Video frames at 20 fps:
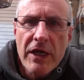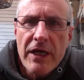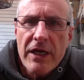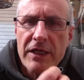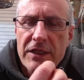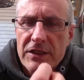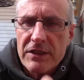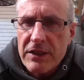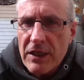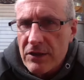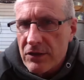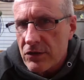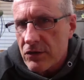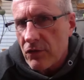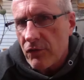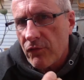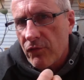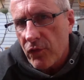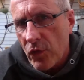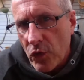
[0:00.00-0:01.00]
Et
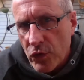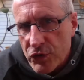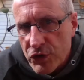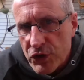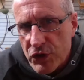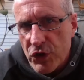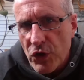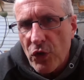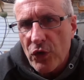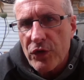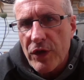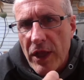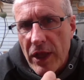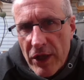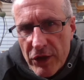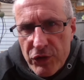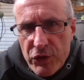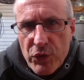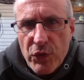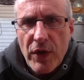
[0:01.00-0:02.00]
cette fonction
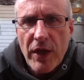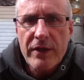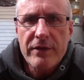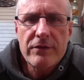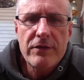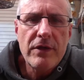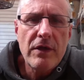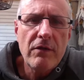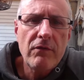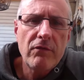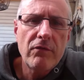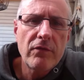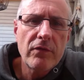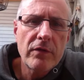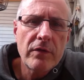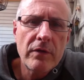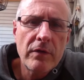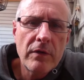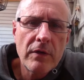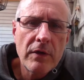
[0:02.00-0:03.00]

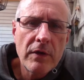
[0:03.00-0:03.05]
éducative